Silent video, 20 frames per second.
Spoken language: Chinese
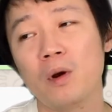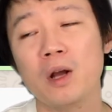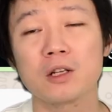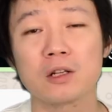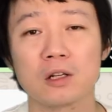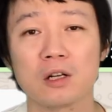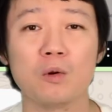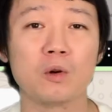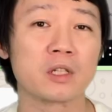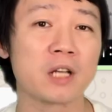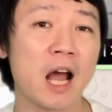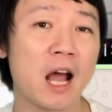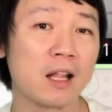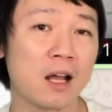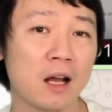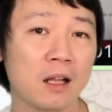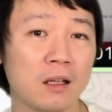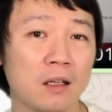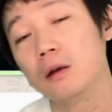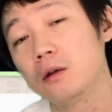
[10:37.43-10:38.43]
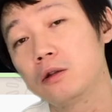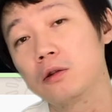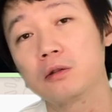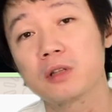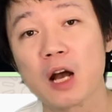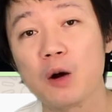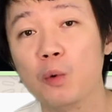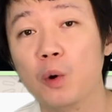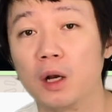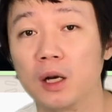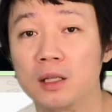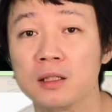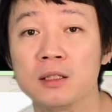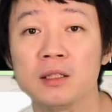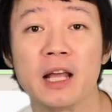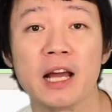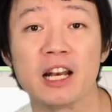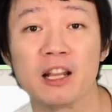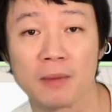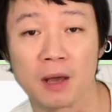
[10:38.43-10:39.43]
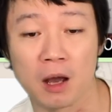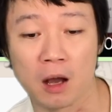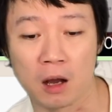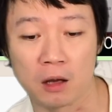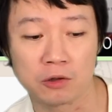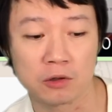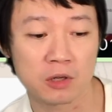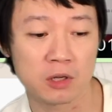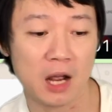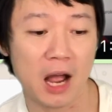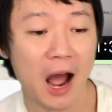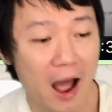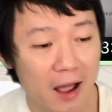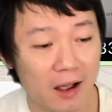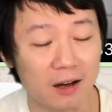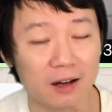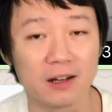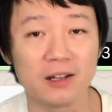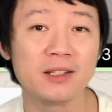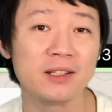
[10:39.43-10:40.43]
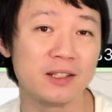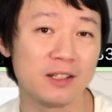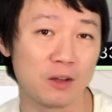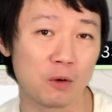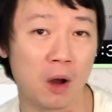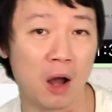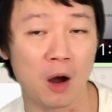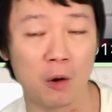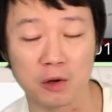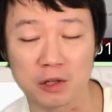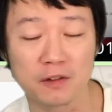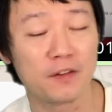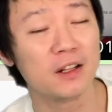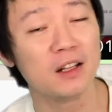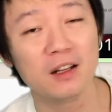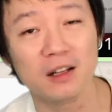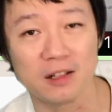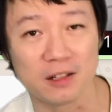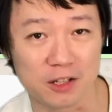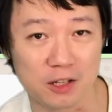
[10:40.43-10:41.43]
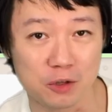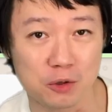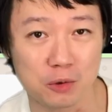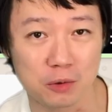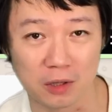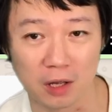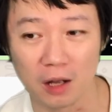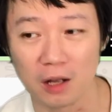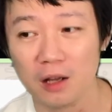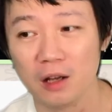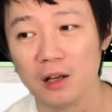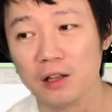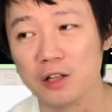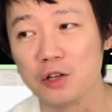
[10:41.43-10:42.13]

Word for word: 我也承认我是爱他的，就在我的字典里面啊，就是爱和喜欢我是分得很清楚的。